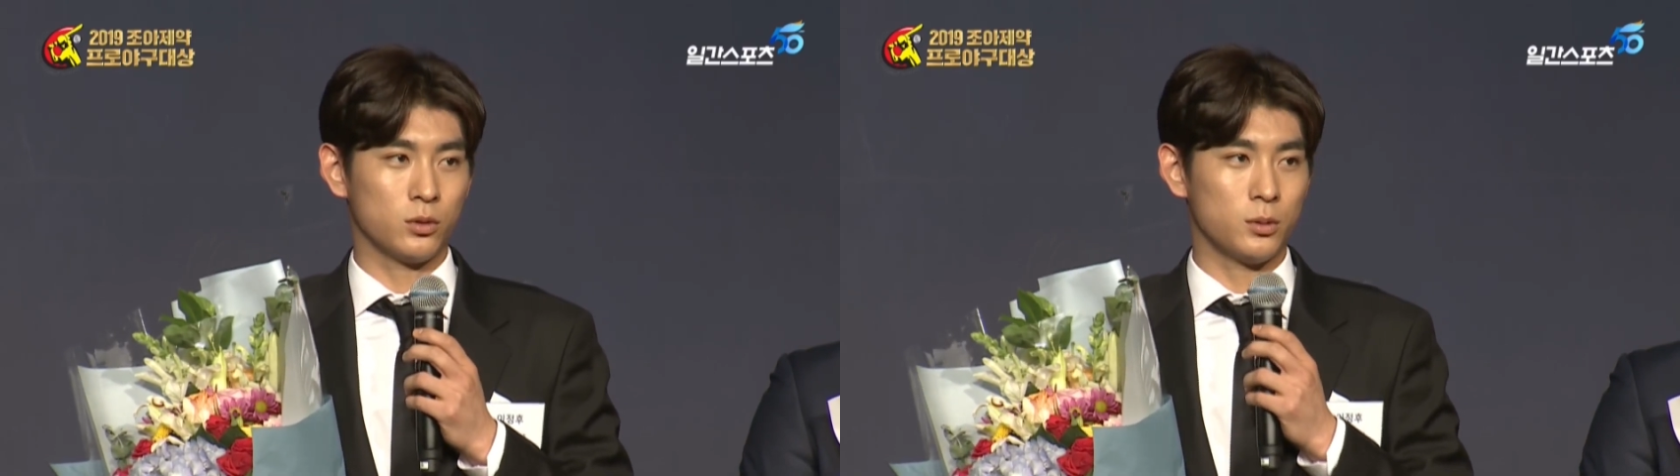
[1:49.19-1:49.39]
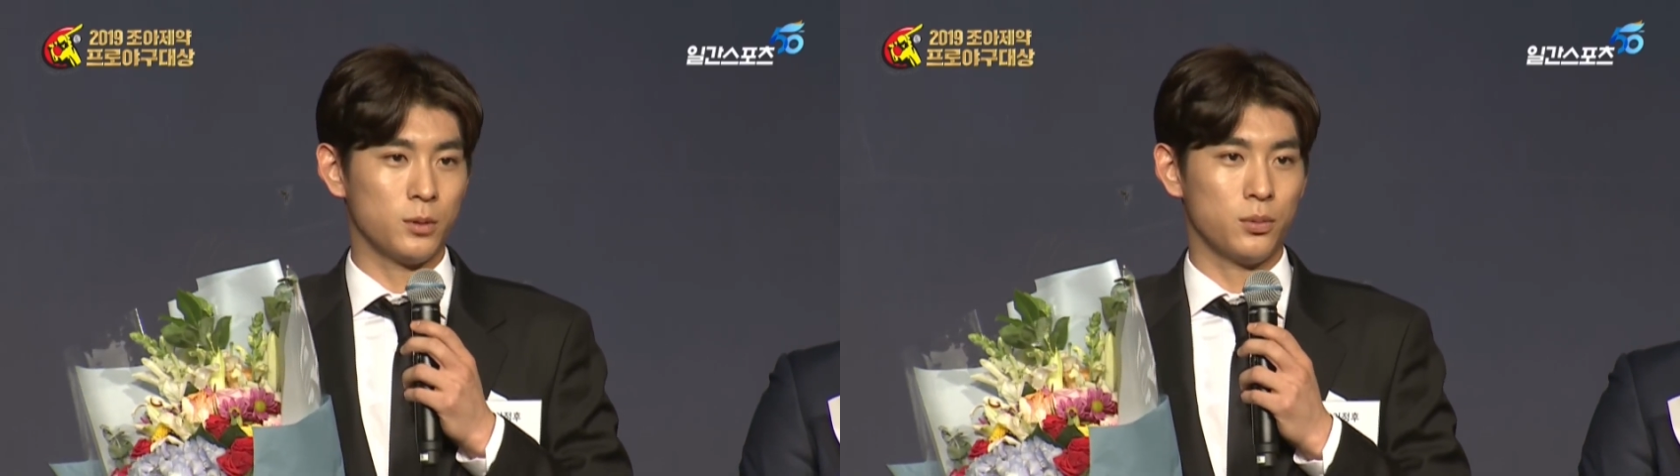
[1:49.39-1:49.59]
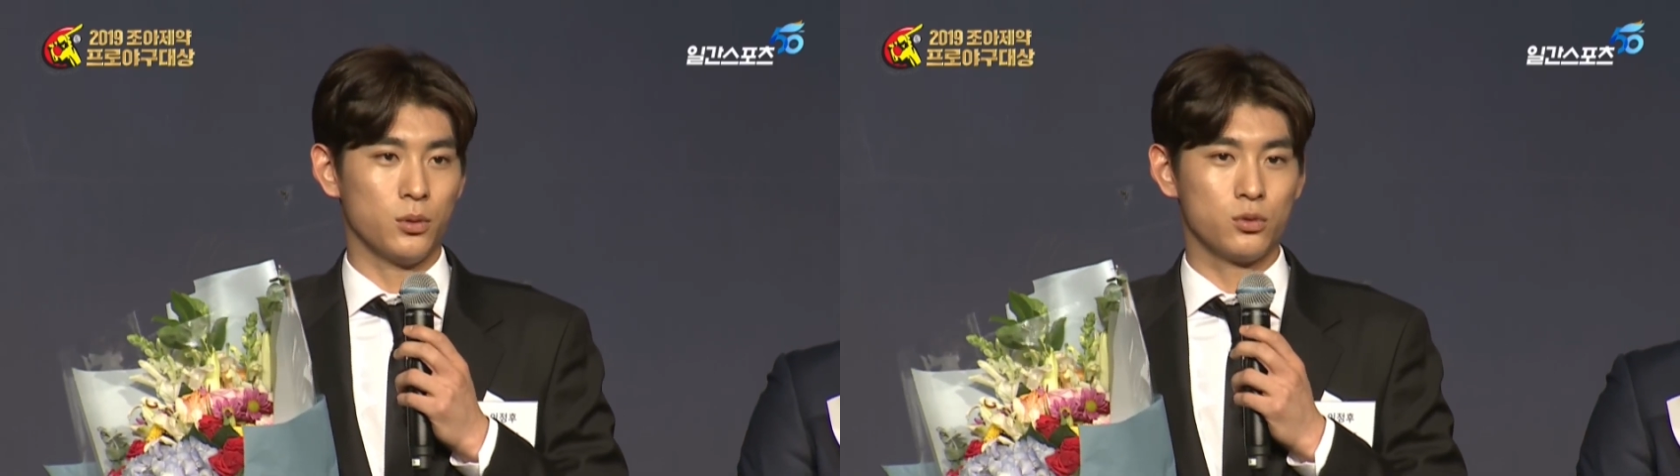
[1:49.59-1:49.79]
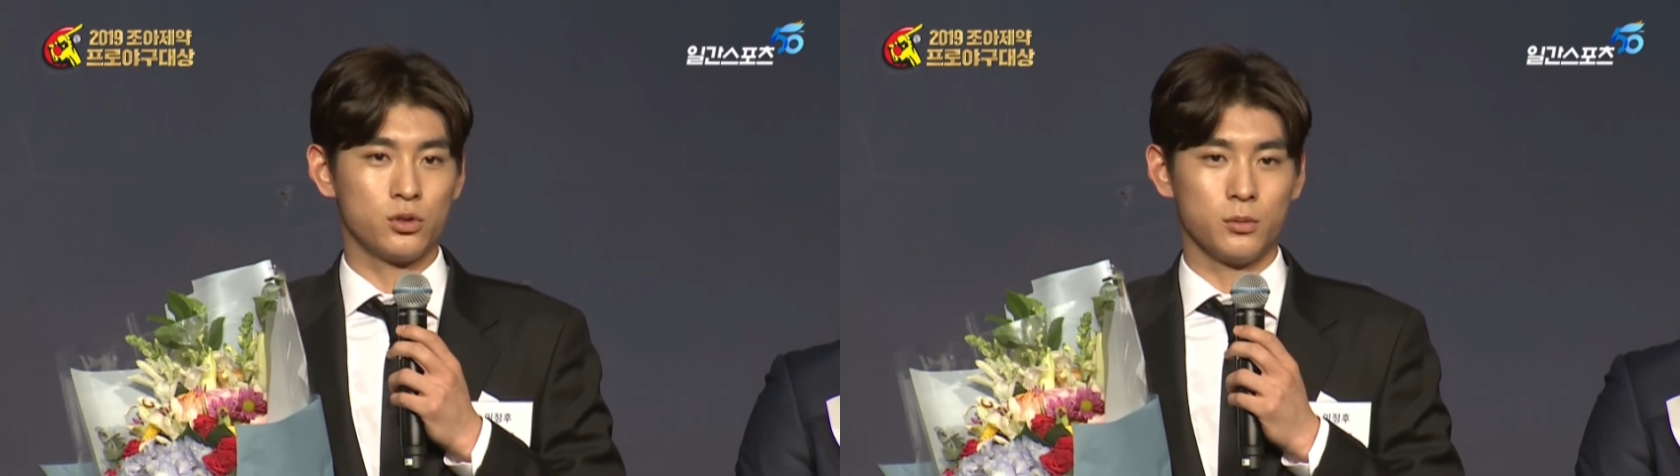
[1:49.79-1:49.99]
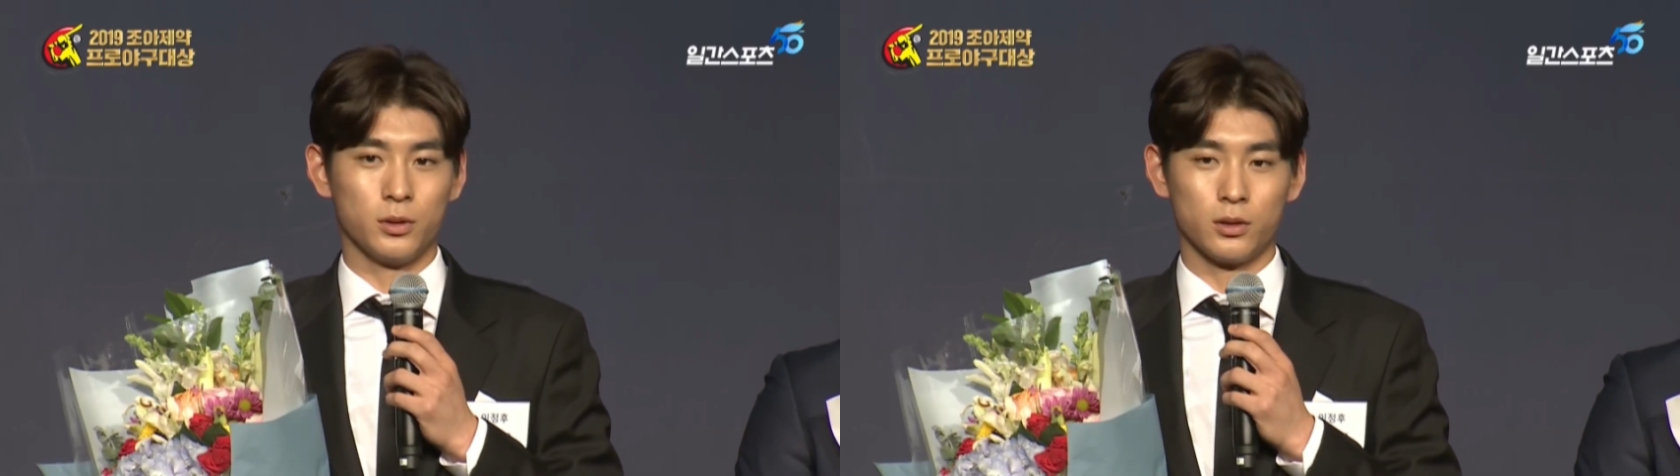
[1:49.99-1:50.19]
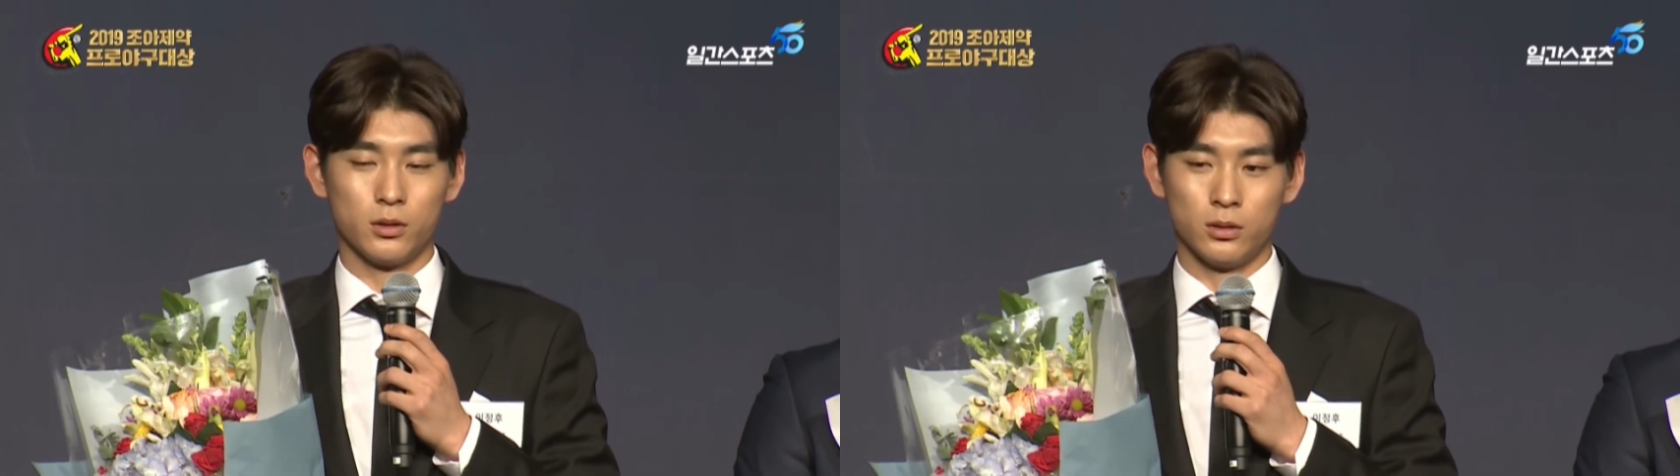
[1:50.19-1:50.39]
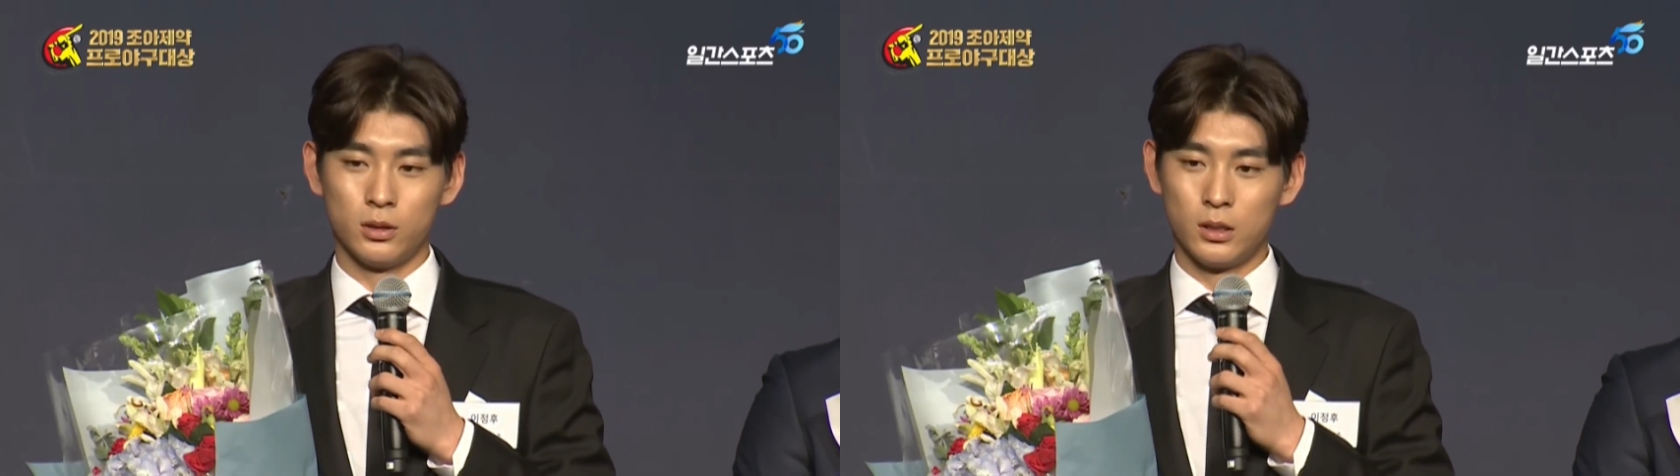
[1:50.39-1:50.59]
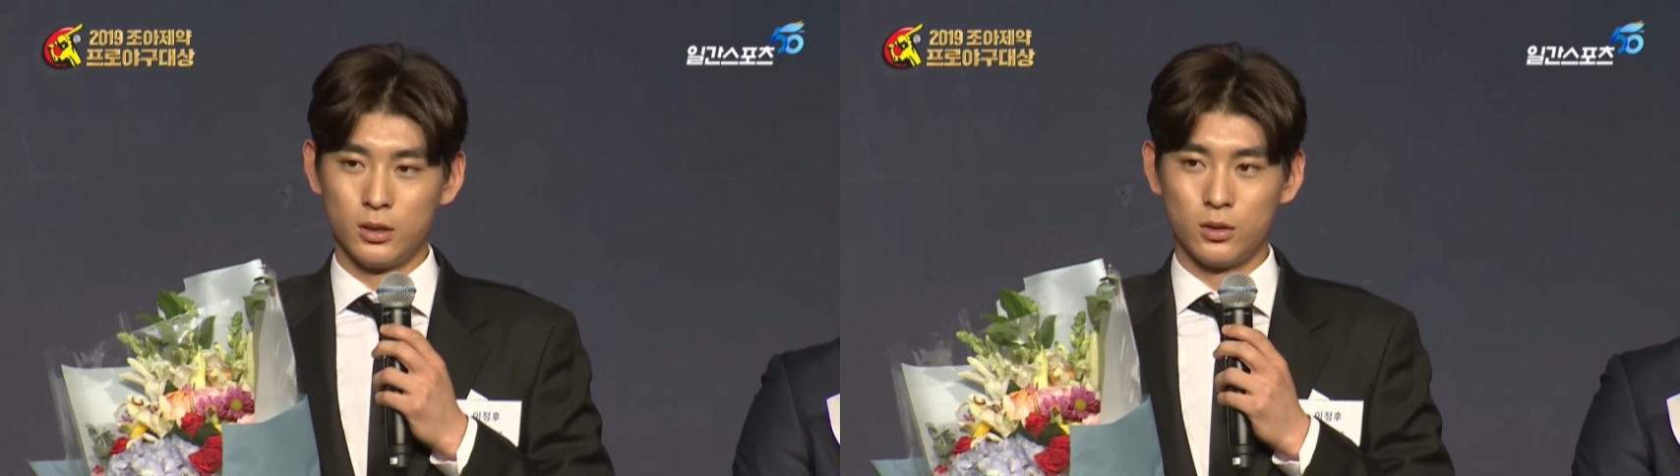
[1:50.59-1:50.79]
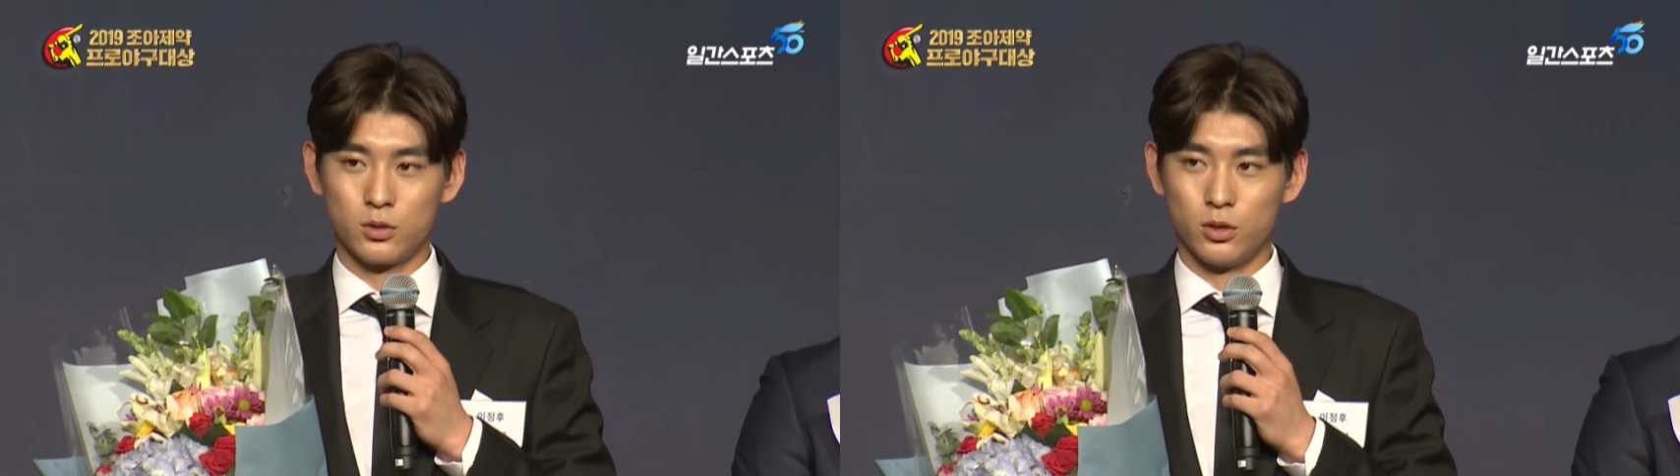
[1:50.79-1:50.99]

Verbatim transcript: 모습을 보여주시면서